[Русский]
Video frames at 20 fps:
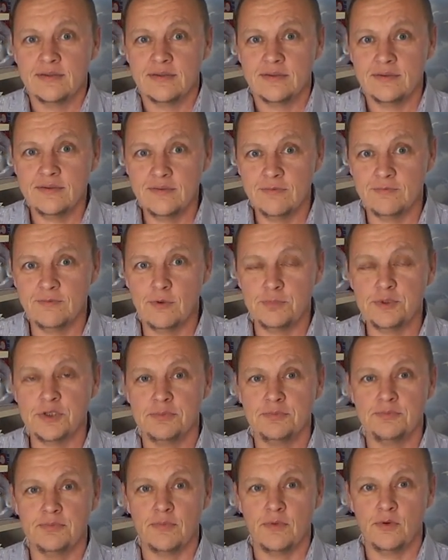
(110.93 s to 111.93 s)
Ну, в
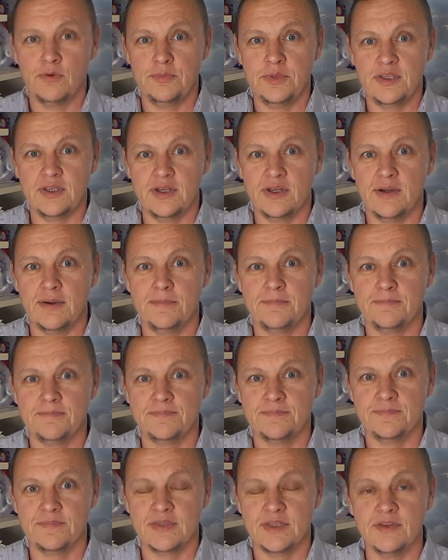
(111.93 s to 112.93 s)
общем, у меня,
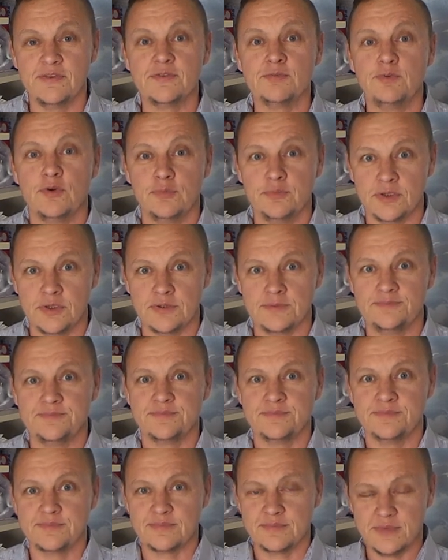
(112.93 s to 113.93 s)
я вспомнил
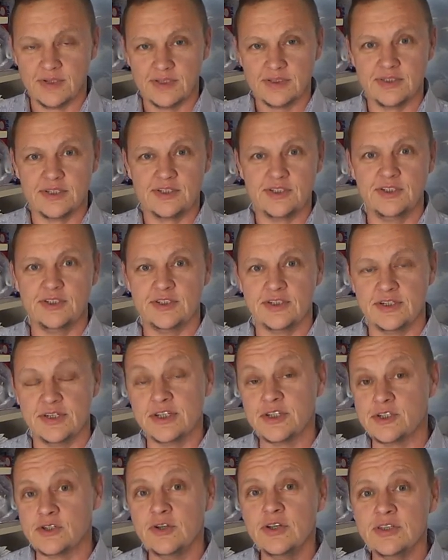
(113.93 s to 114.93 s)

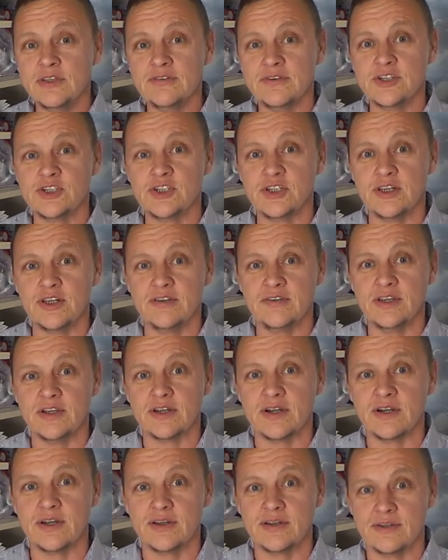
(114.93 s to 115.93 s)
относительно еще этого
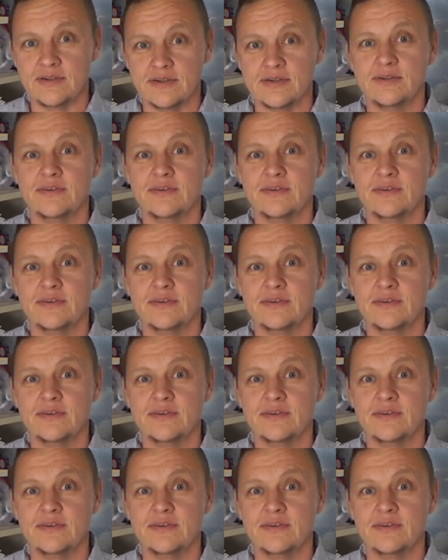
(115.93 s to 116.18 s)
человека,